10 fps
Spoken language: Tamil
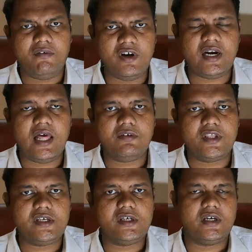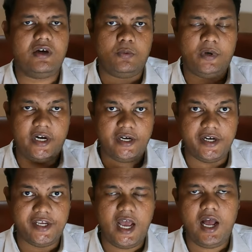அவங்களாவது கவர்மெண்ட்
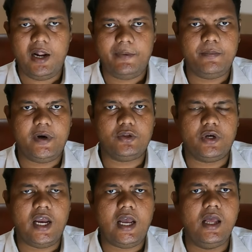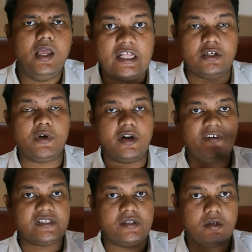என்டிட்டியா அப்படின்னு பார்த்தோம்னா அதுக்கு முன்னாடி
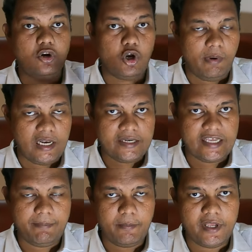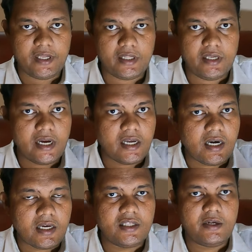ஃபர்ஸ்ட் இந்த குளோபல் என்கேப் அப்படிங்கிறது எங்கே
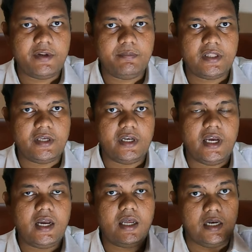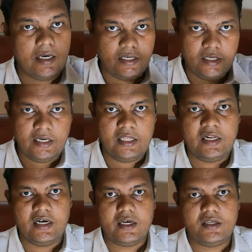நடக்குது அப்படின்னு பார்த்தீங்கன்னா லண்டனில்
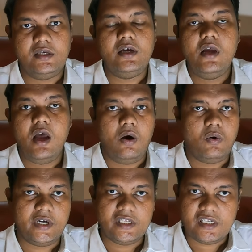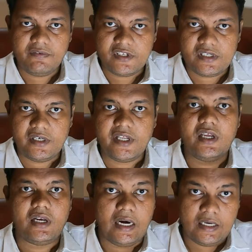தான் நடக்குது அவங்க டெஸ்டிங் ஃபெசிலிட்டி
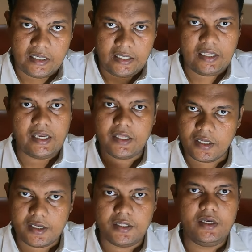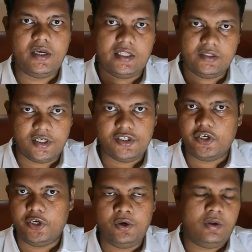லண்டனில் தான் இருக்குது அது
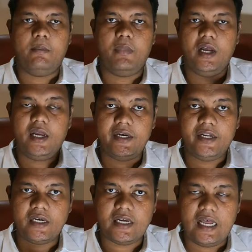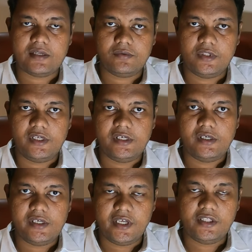தெரிஞ்சுக்கணும் நம்ம இந்தியன் கார்ஸ் வந்து
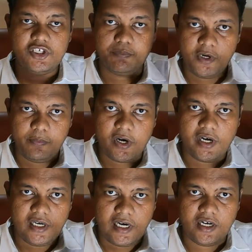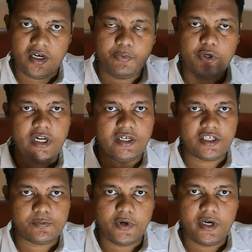இங்கேருந்து ஷிப்மெண்ட் பண்ணி லண்டனில் போய் தான் தான்
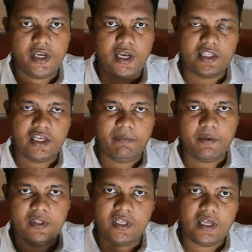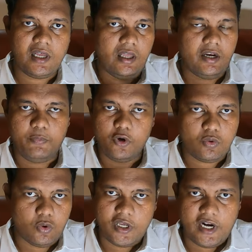டெஸ்ட் பண்ணி அதுக்கப்புறமா தான்
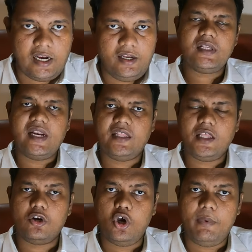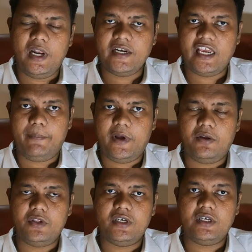ரிப்போர்ட் கொடுக்குறாங்க சரி அந்த குளோபல் என்கேப்
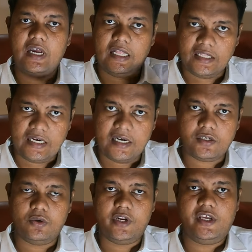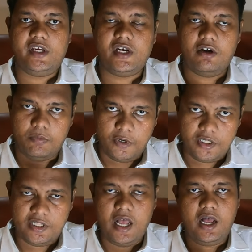ஆகுது அந்த நாட்டினுடைய
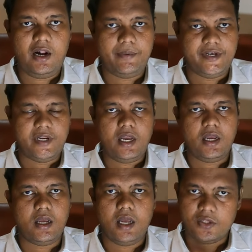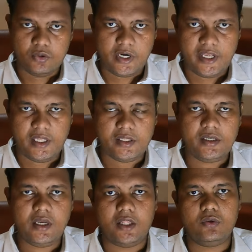கவர்மெண்ட்டு தான் அப்படின்னா அதுவும் கிடையாது
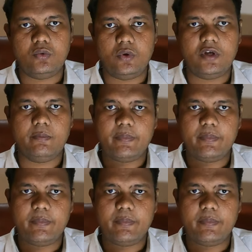அதுவும் ஒரு